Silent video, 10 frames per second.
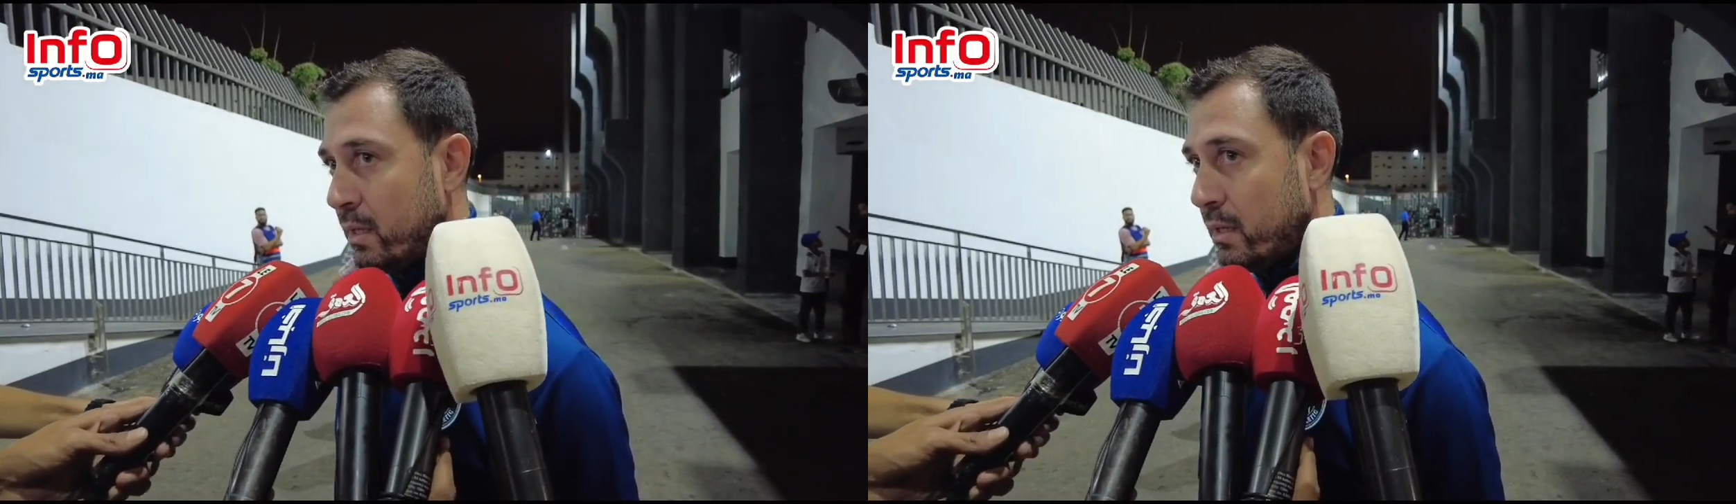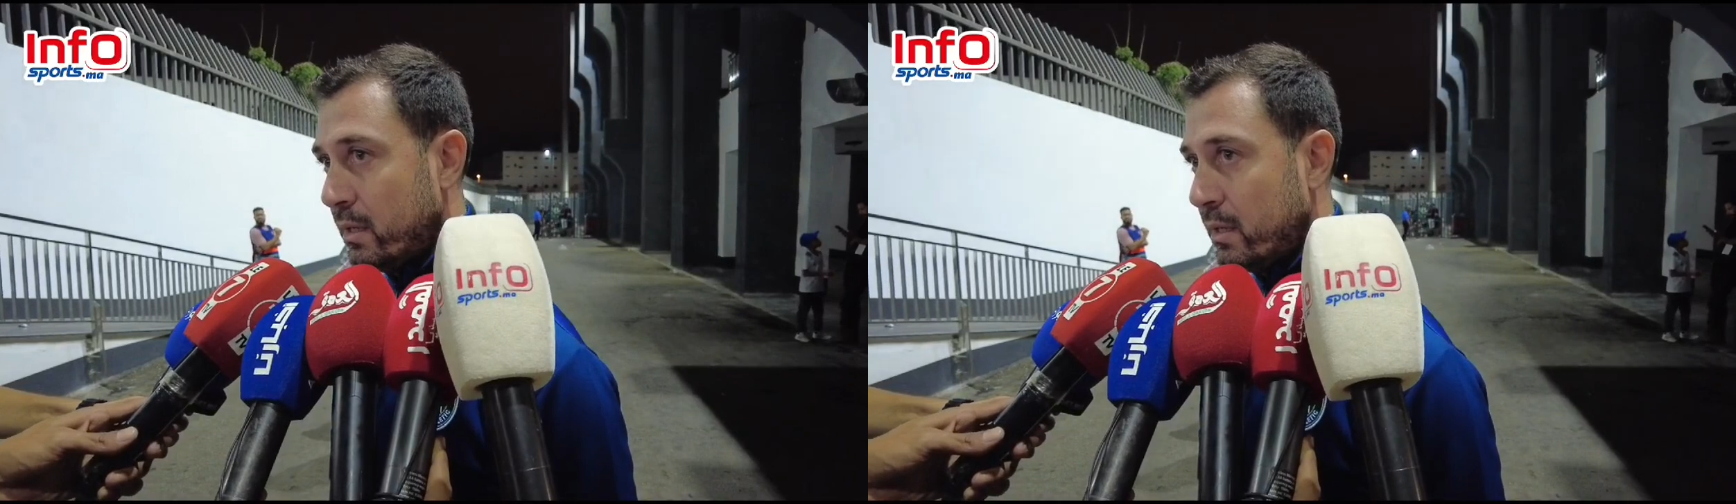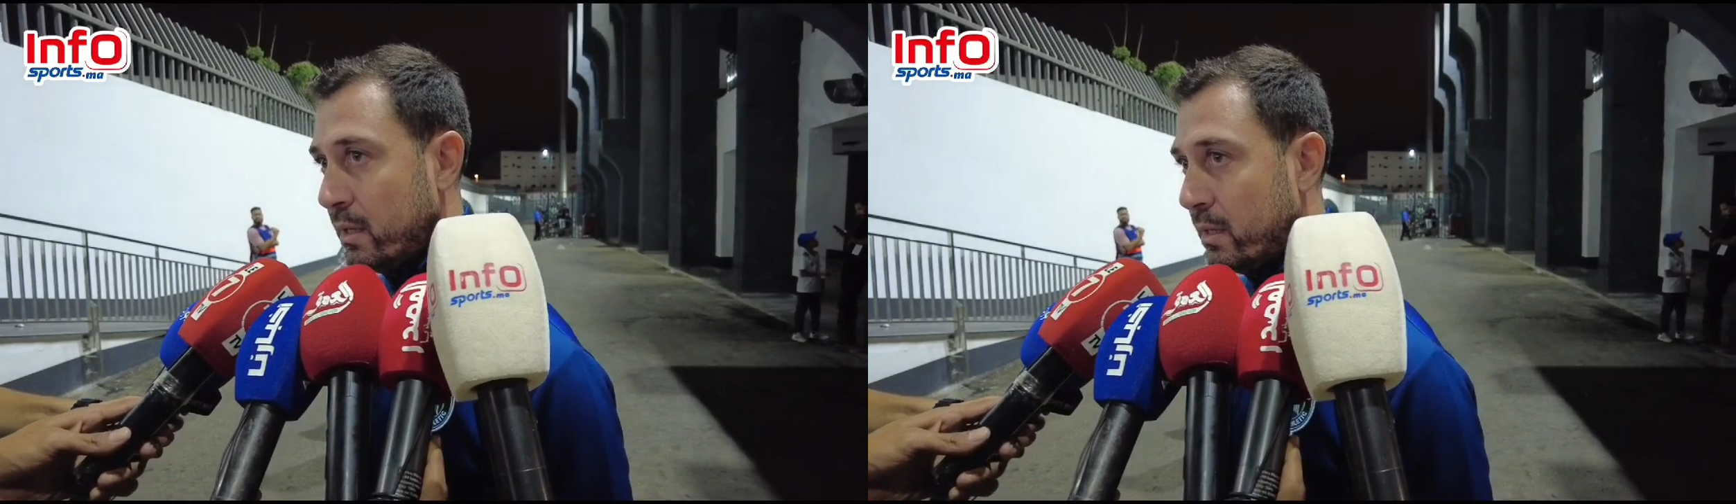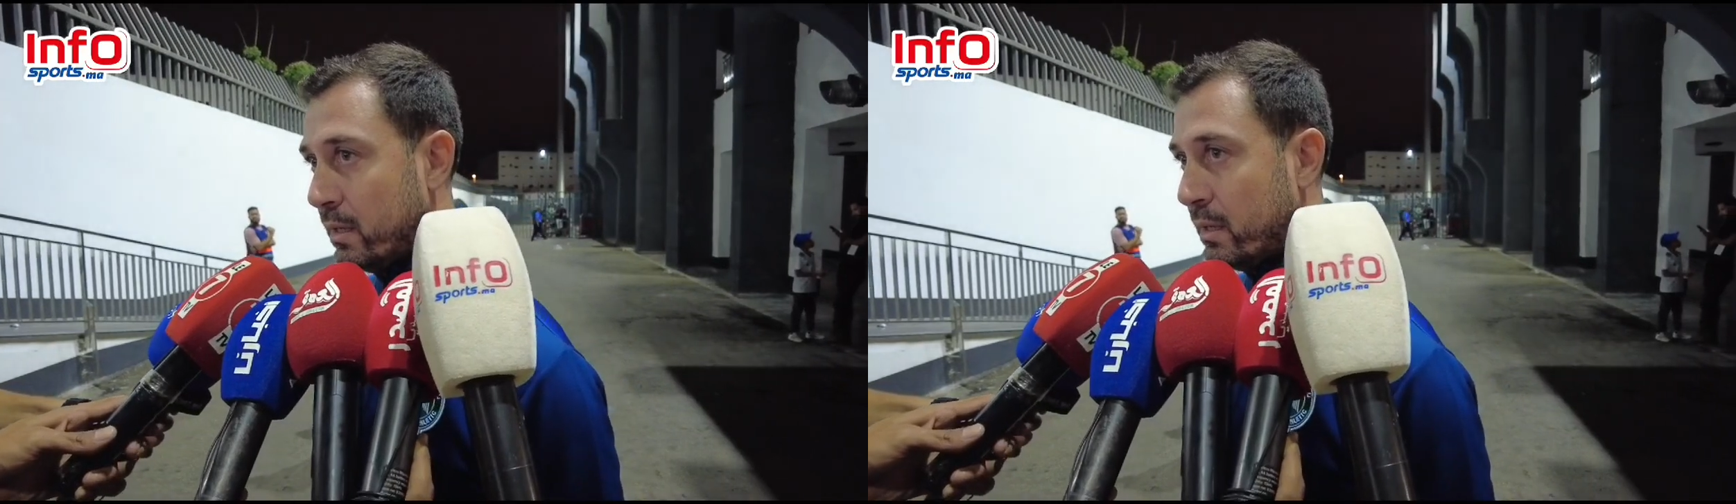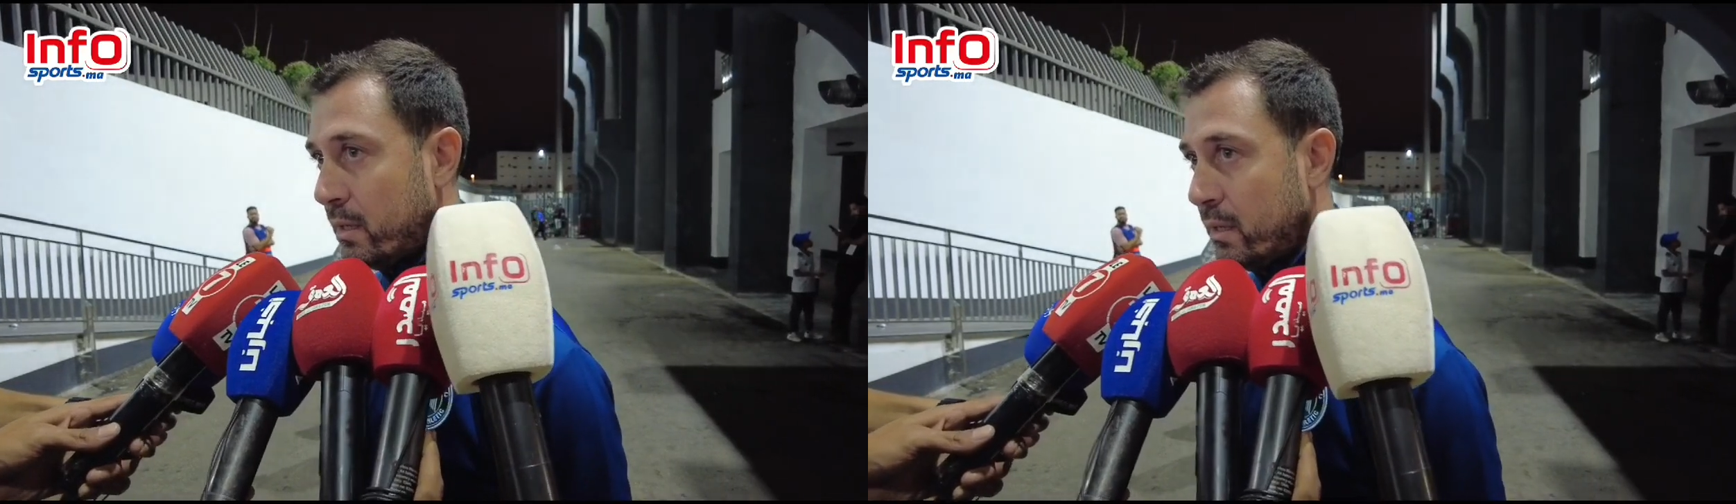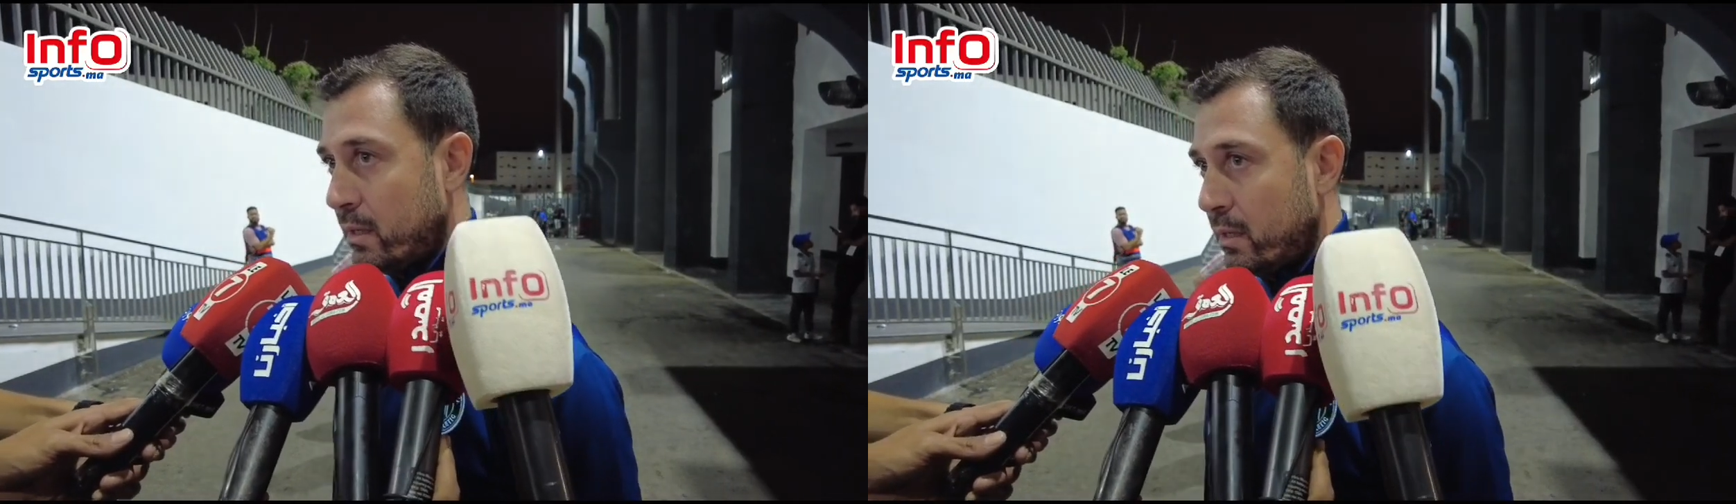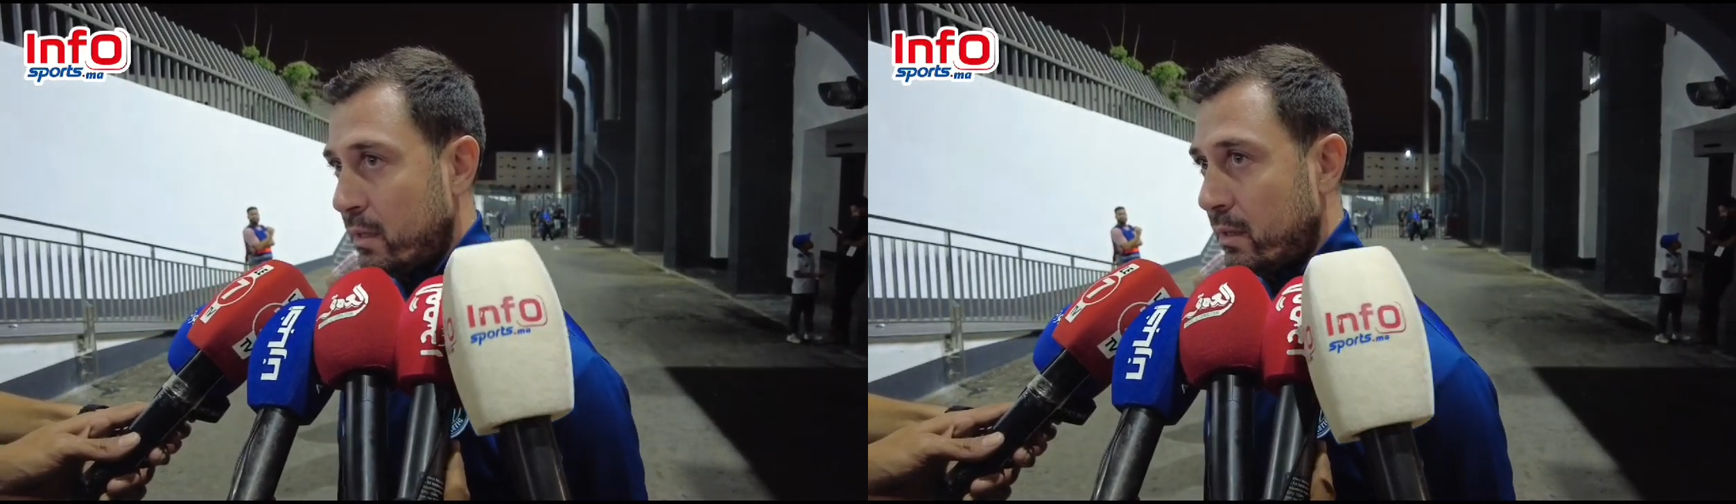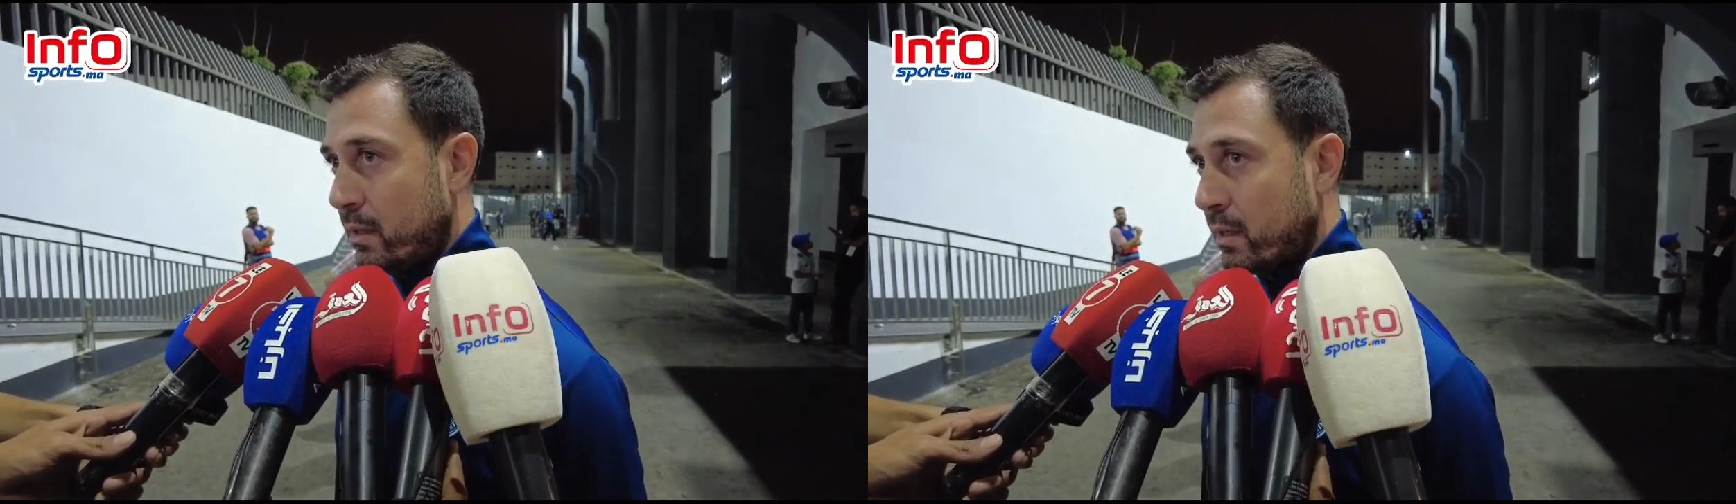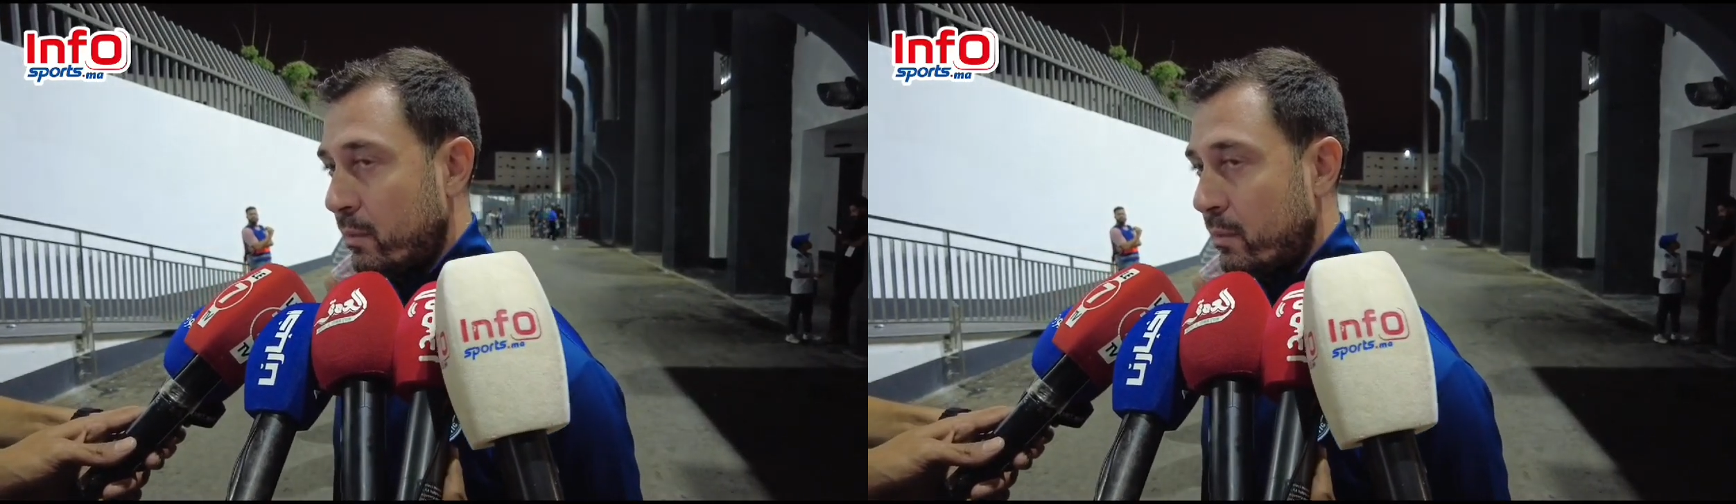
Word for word: آه،